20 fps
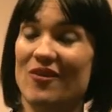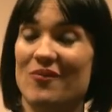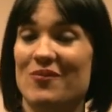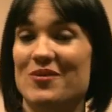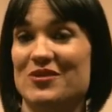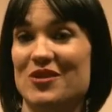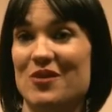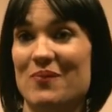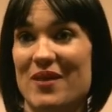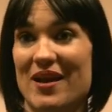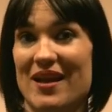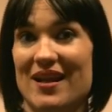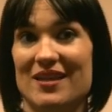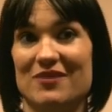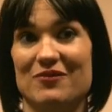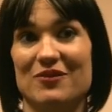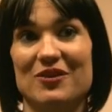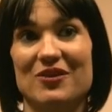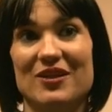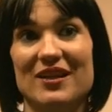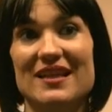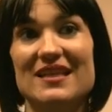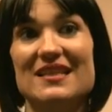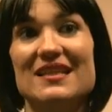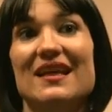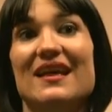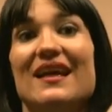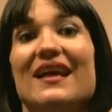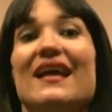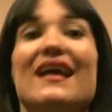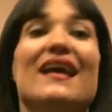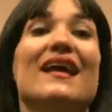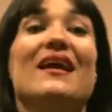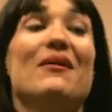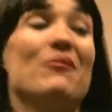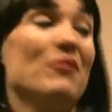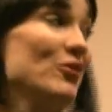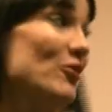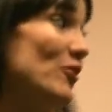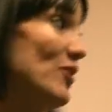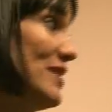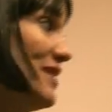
y Como esto para las flores, y bueno,